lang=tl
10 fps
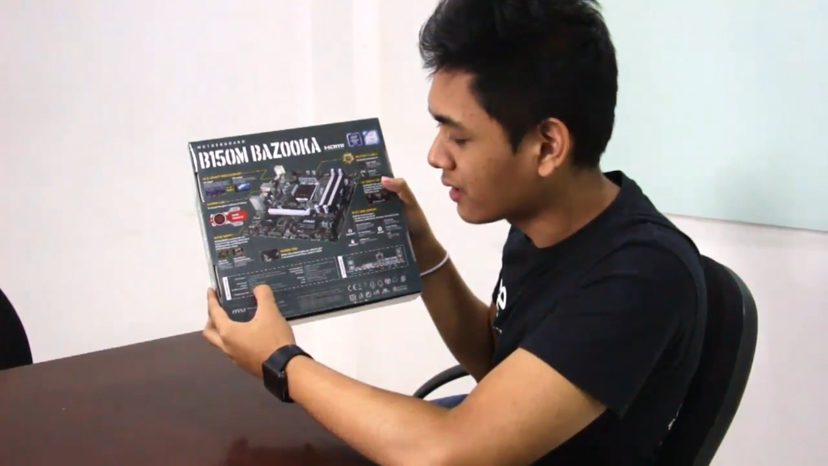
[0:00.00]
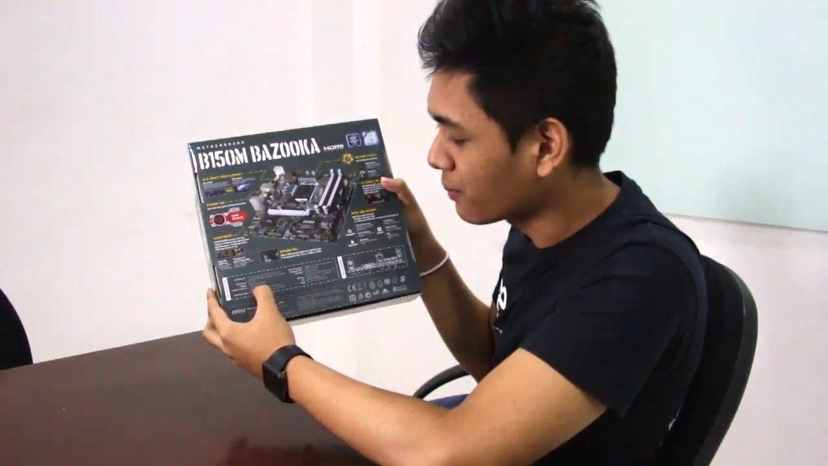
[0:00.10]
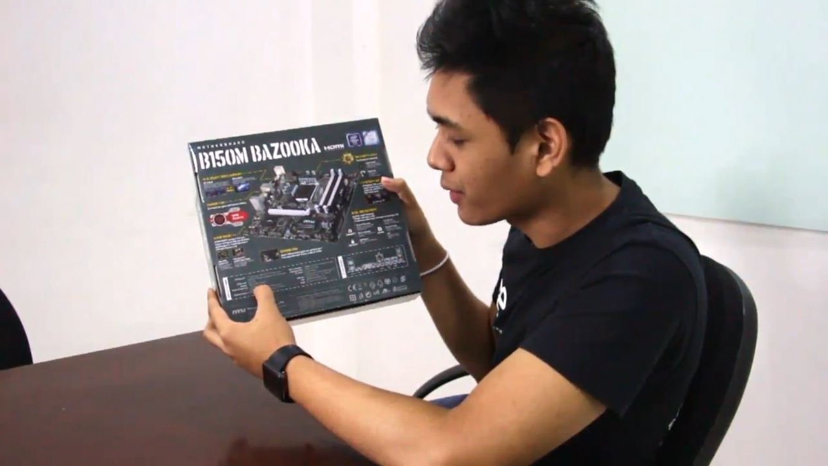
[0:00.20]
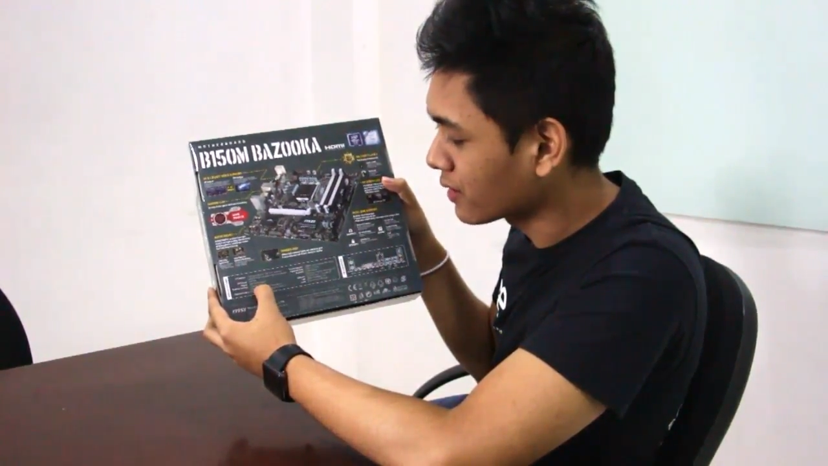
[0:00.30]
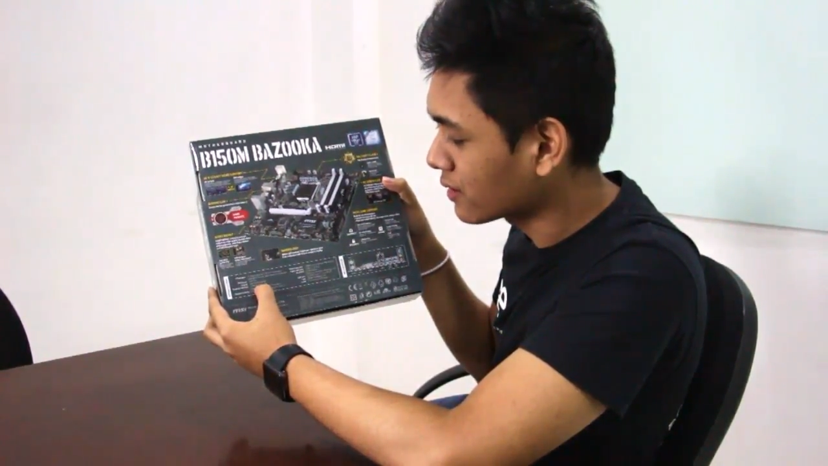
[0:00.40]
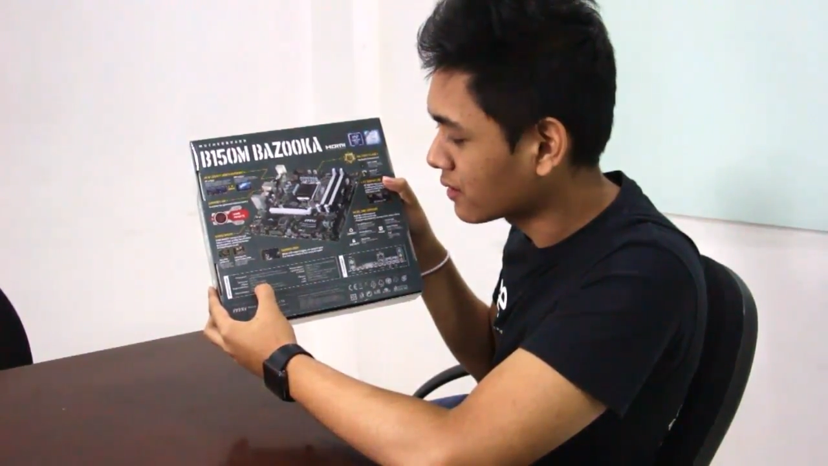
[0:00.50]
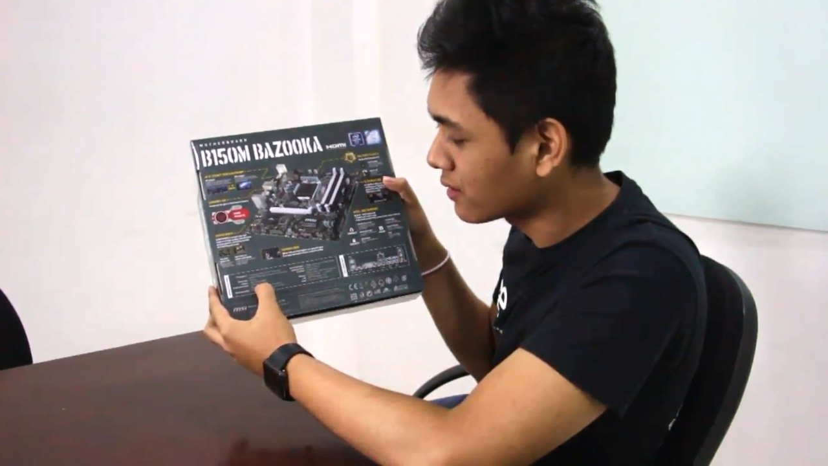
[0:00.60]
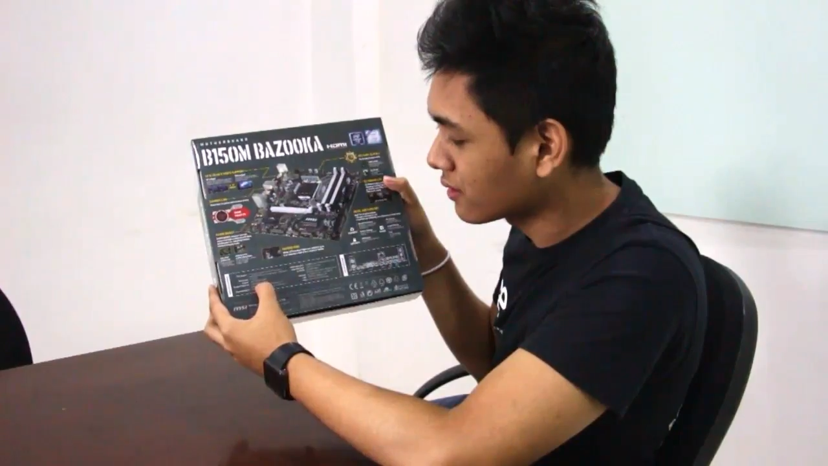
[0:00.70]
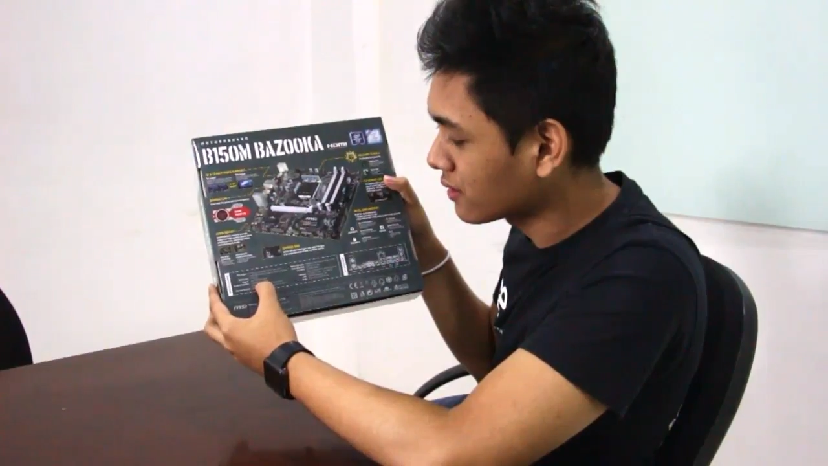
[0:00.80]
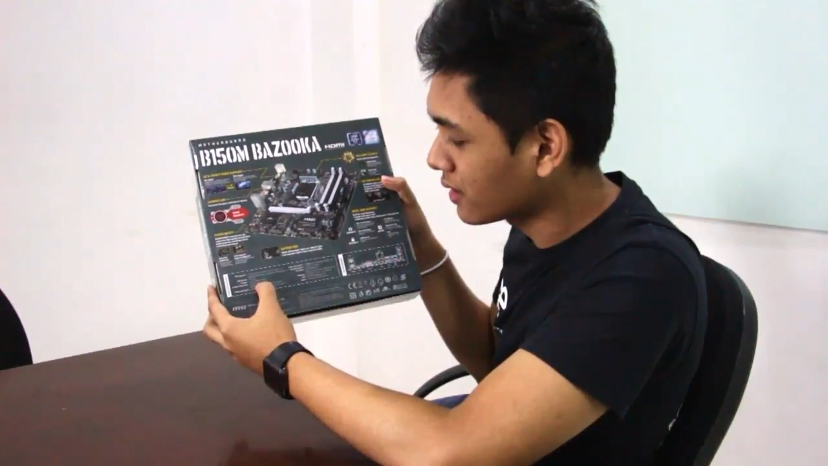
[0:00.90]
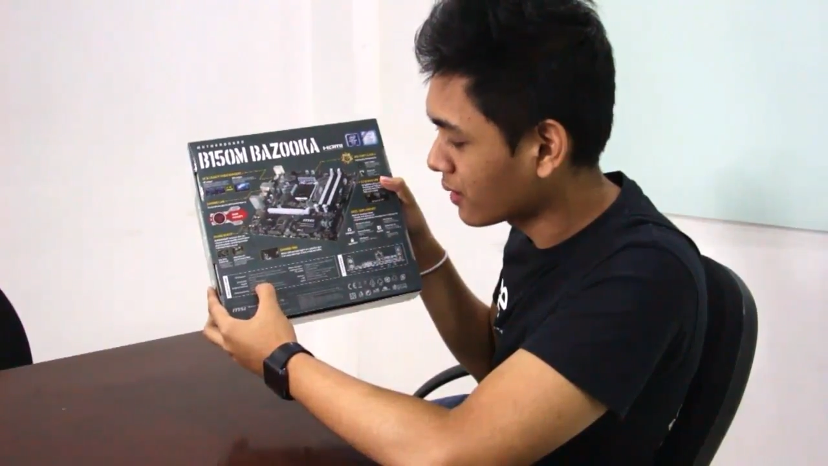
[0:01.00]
3.0 x